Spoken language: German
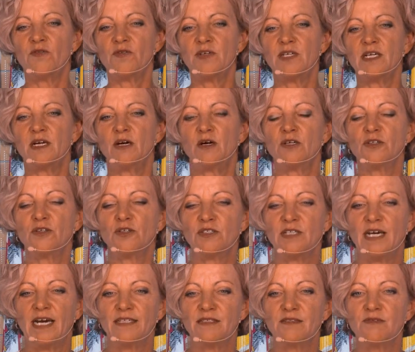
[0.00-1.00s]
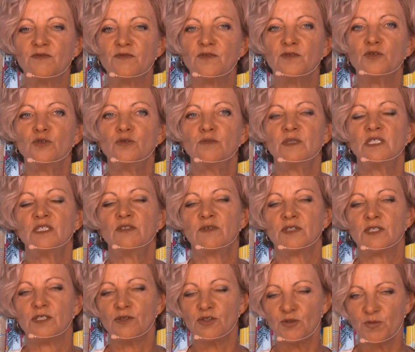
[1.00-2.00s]
wir ja auch noch Daten, um
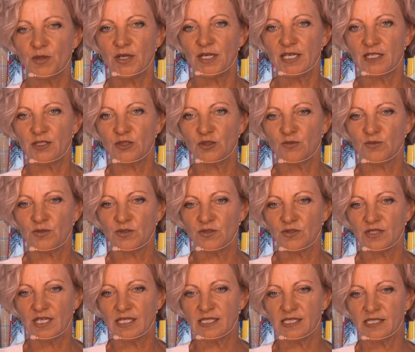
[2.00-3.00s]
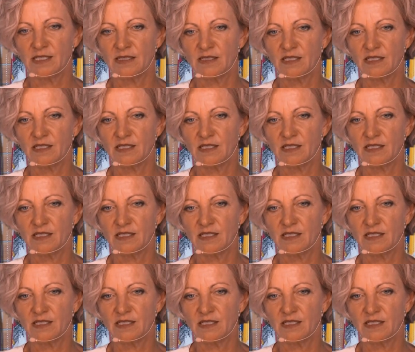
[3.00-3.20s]
Innovationsprojekte umzusetzen.